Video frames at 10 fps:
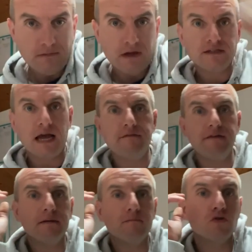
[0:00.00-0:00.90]

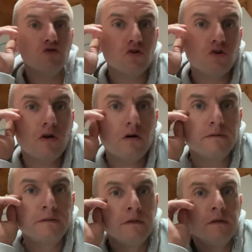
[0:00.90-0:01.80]
salve,
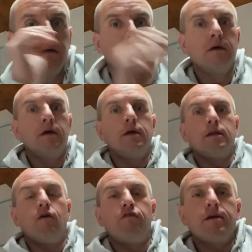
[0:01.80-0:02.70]
buongiorno.
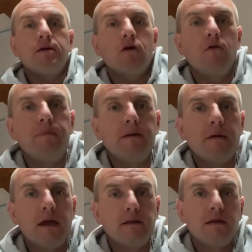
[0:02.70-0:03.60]
Devo farmi i
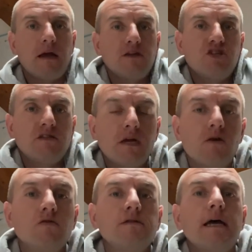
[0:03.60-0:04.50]
complimenti a Jessica
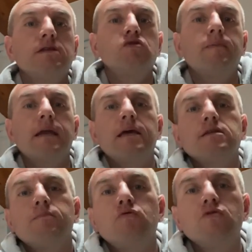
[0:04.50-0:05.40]
Costanzo perché ha
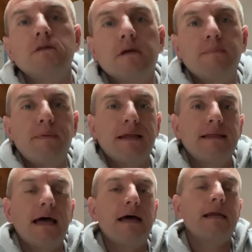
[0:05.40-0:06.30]
saputo
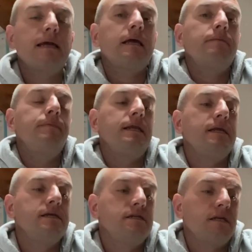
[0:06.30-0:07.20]
interpretare
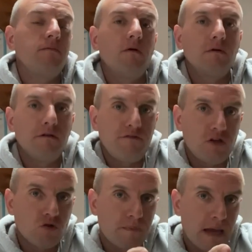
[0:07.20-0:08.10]
benissimo il
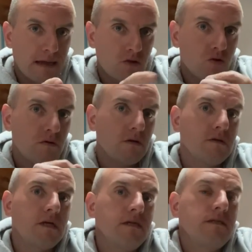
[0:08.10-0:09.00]
finto pianto,
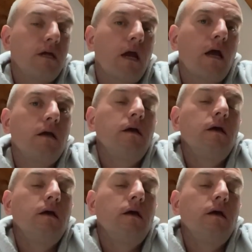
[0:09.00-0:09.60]
Jessica.